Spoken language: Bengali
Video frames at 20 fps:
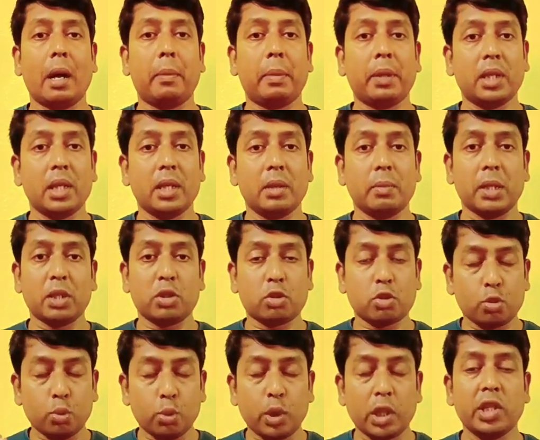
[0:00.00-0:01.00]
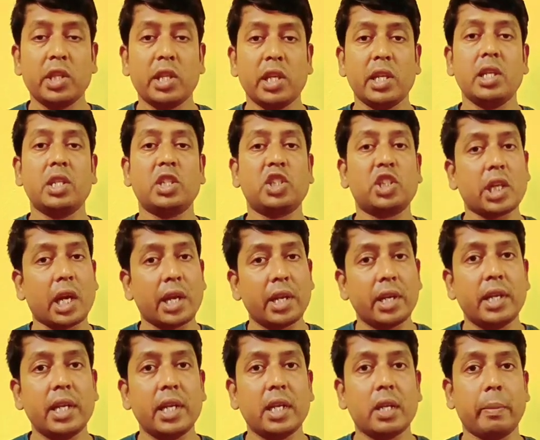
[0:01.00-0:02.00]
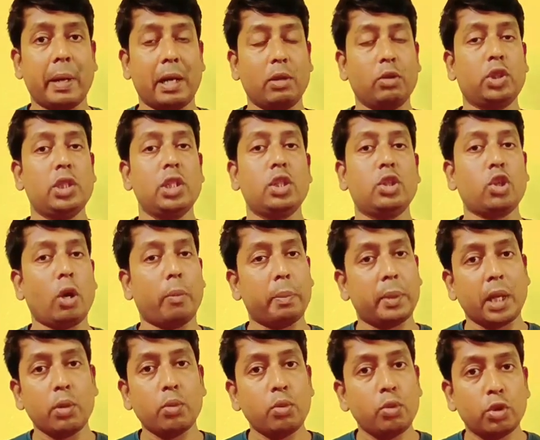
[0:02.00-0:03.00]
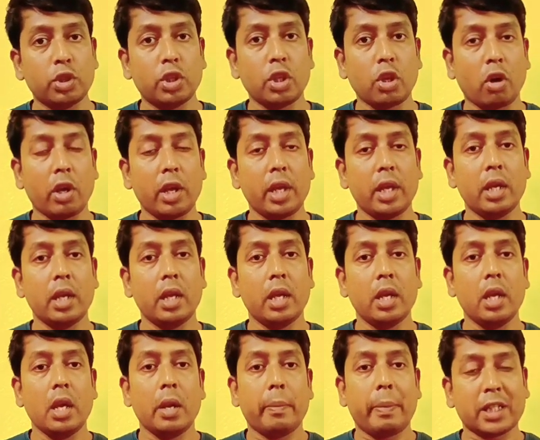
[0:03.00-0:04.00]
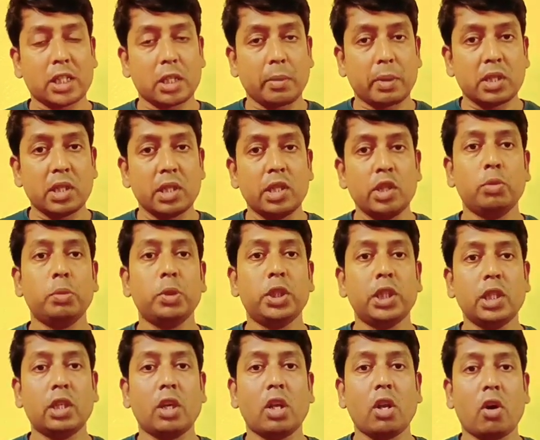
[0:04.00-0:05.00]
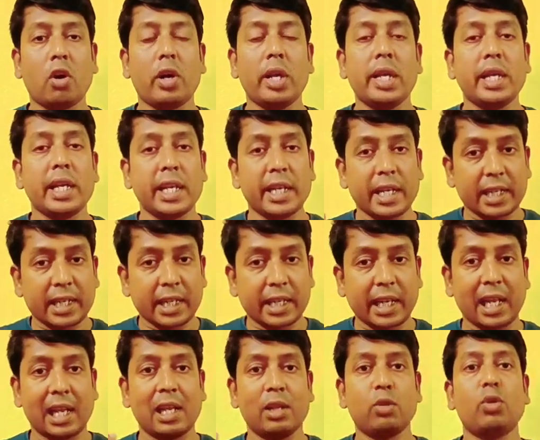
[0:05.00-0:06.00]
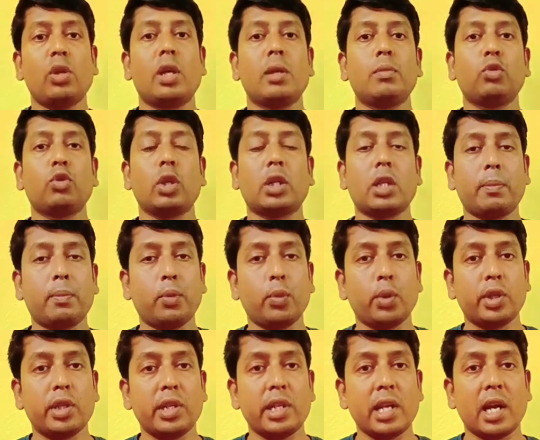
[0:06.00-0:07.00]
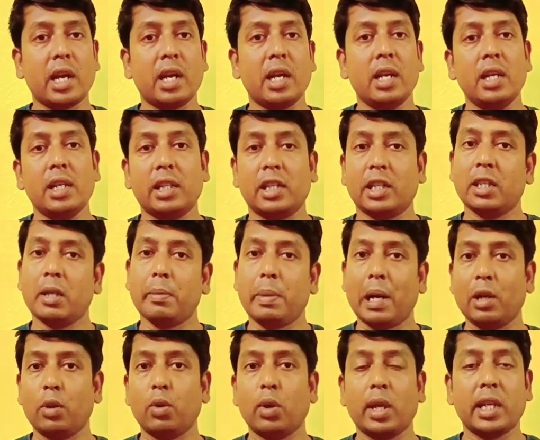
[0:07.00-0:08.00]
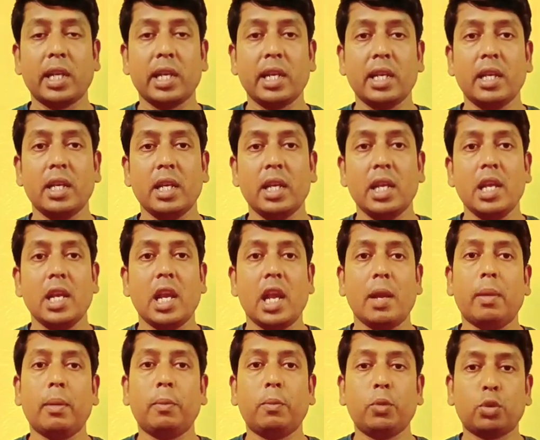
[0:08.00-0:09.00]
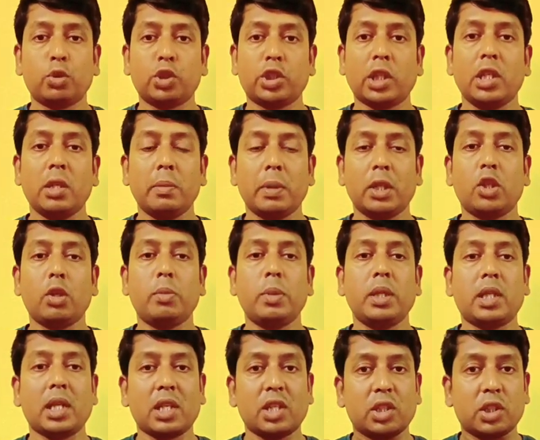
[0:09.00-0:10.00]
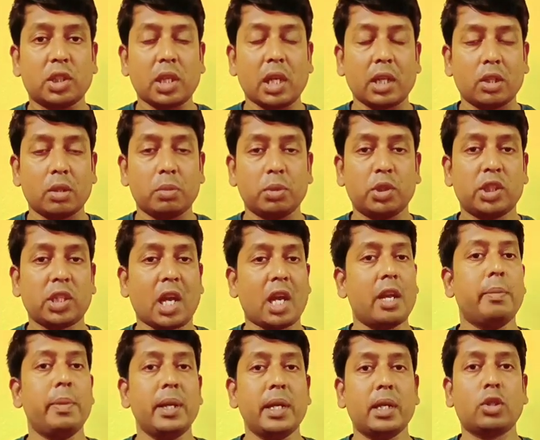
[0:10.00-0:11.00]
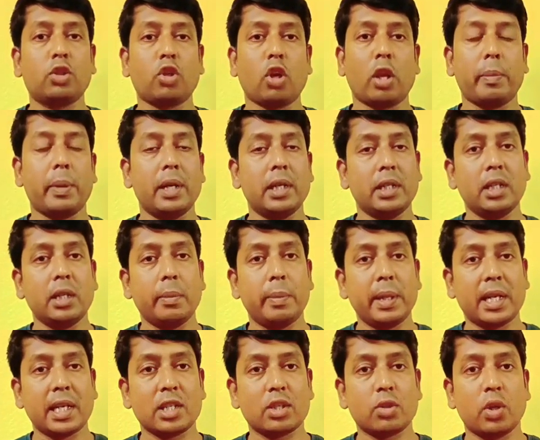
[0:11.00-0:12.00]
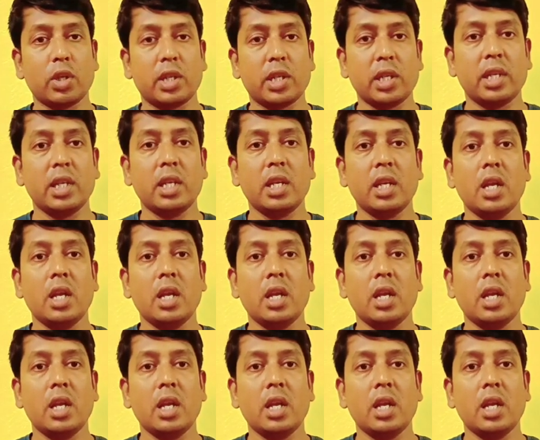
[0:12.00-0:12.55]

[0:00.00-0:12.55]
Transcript: আমাদের মানে স্টুডেন্টদের শারীরিক মানসিক সবটাই উন্নতি হয় পাশাপাশি নিয়ম শৃঙ্খলা হয় এটা একটা খেলাধুলার মতো একটা প্রক্রিয়া তাদের ভালো লাগে এবং ব্রতচারীর মাধ্যমে তার একদম সার্বিক সর্বাঙ্গীন বিকাশ ঘটে